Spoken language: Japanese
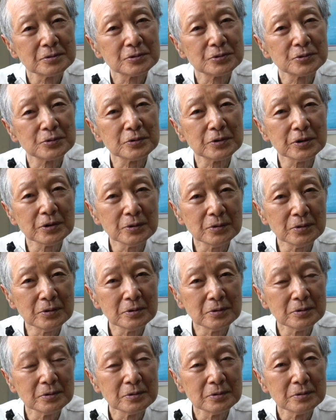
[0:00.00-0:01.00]
それ
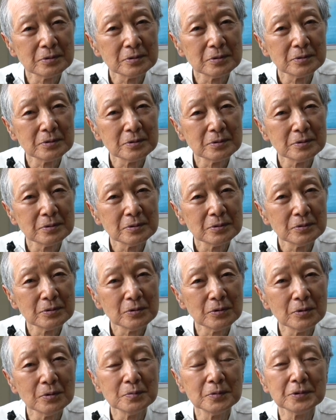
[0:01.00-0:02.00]
を
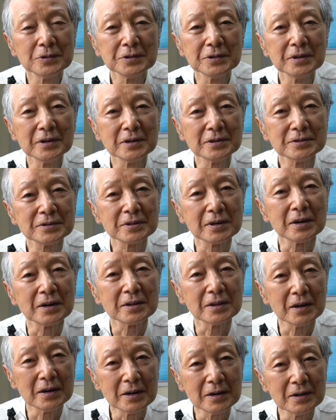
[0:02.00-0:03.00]
思い出すか
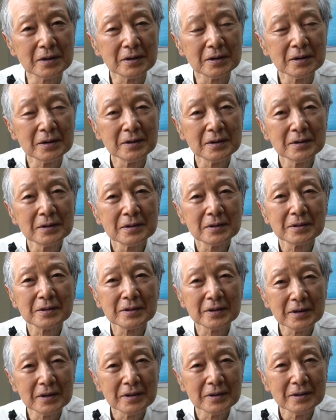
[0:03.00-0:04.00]
な。
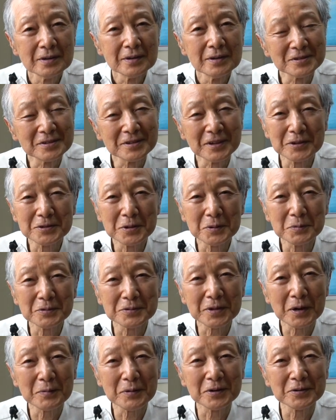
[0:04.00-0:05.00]
で、何でも
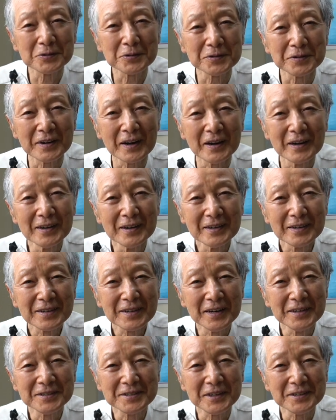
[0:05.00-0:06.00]
食べるときは
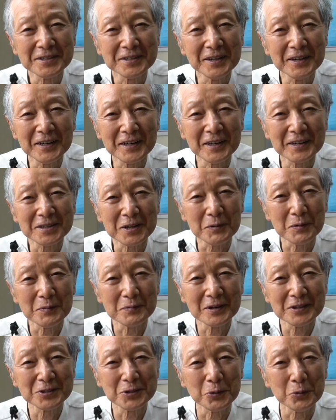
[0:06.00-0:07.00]
感謝しながら食べ
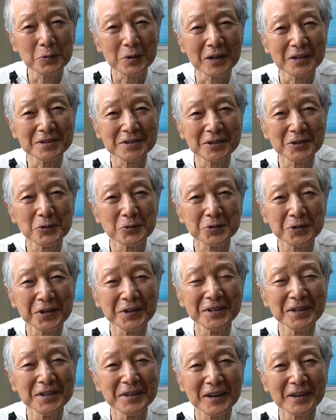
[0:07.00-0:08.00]
ましょうなんていう
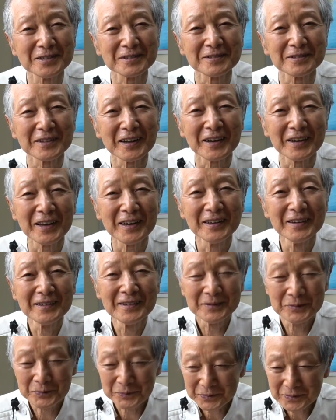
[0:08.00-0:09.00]
気になるんだね。
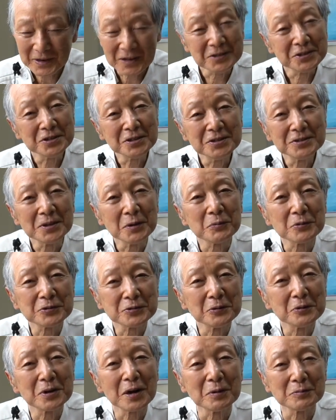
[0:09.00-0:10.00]
人生も
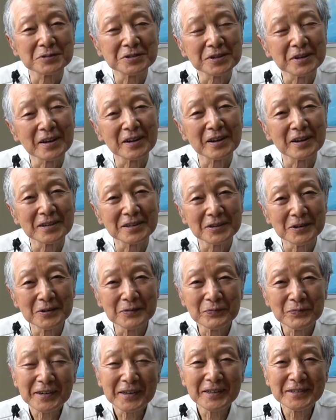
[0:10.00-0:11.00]
そうかもしれないよ。
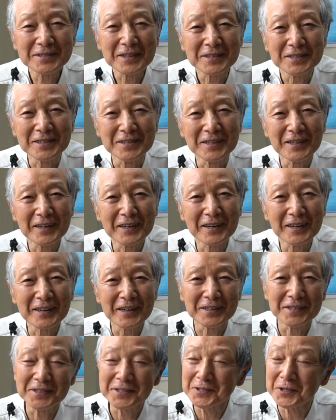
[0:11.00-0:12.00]
感謝しなが
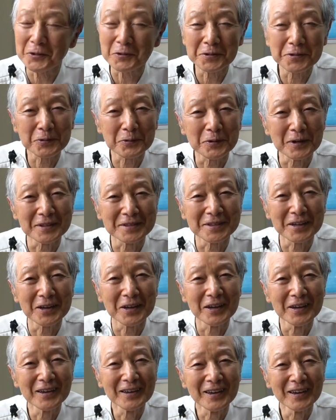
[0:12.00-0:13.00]
ら生きてる人なんて